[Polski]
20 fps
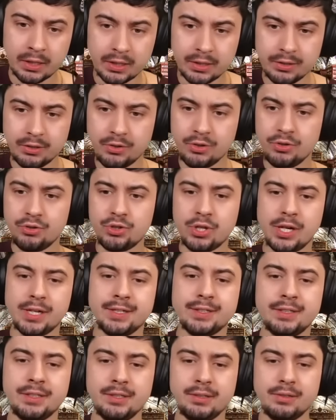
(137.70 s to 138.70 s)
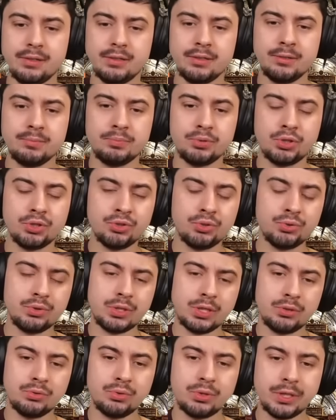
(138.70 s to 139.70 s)
No i czarny
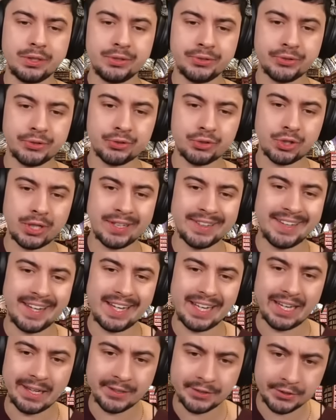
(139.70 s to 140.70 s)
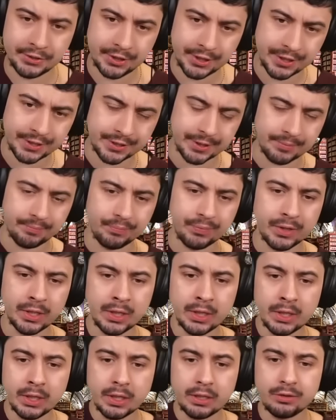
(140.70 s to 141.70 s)
przerzuca tutaj skoczka na E7,
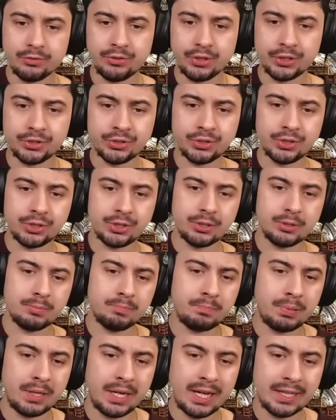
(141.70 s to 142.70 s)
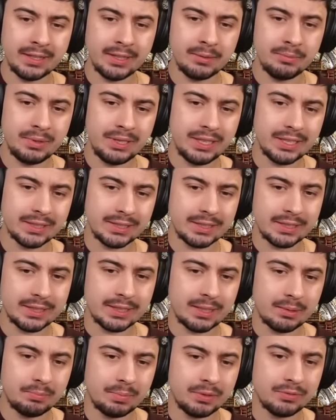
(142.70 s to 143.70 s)
więc planem jest
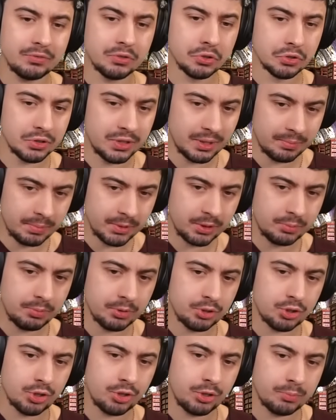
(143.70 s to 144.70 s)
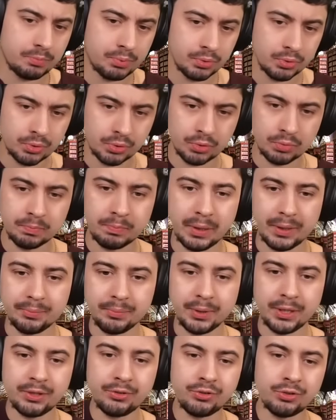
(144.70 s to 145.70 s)
na pewno zabezpieczenie punktu
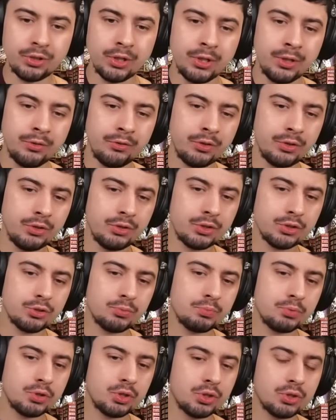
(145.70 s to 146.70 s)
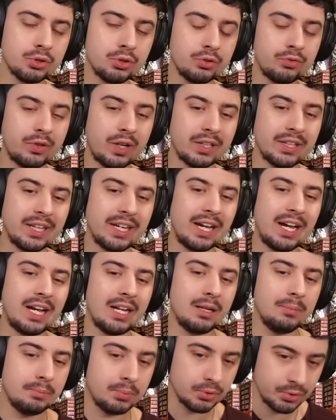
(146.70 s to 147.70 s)
B5, no i też przygotowanie
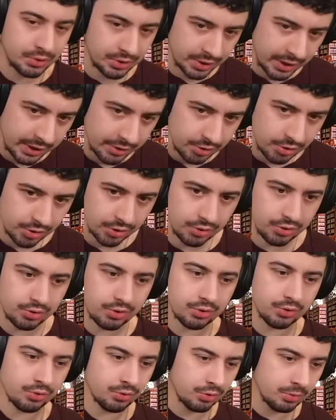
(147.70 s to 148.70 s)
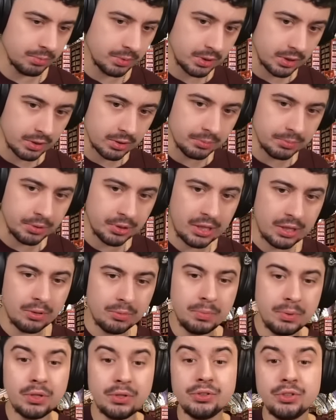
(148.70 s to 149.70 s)
albo C6, żeby tego piona
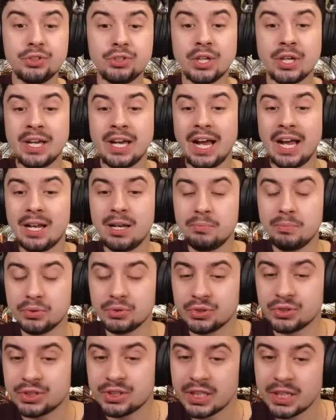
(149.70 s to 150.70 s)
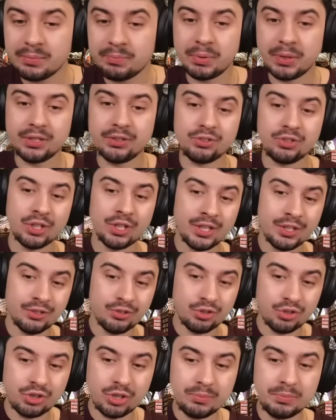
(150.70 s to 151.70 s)
obronić, albo C5,
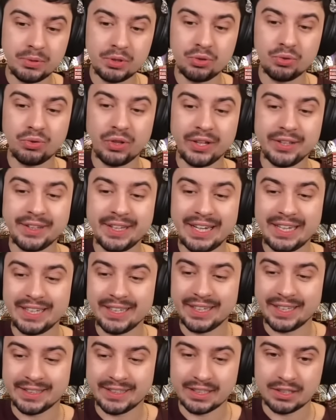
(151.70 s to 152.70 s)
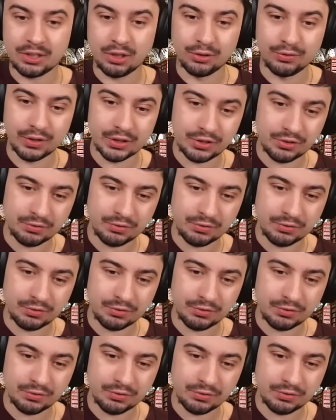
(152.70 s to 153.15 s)
żeby tutaj tutaj dalej atakować.